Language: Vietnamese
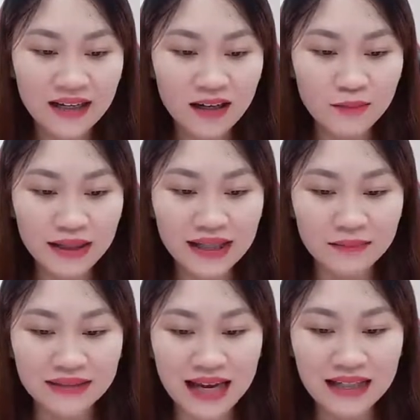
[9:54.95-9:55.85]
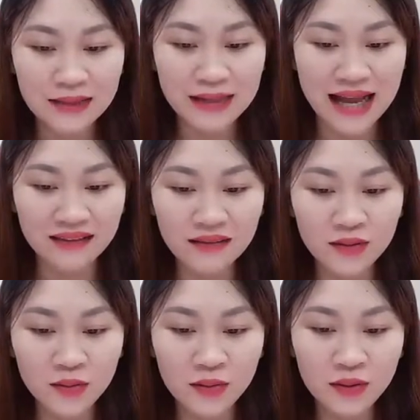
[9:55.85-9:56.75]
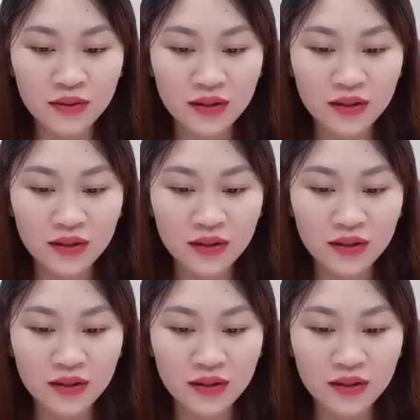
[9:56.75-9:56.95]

còn mang cảm giác năm tháng xưa cũ.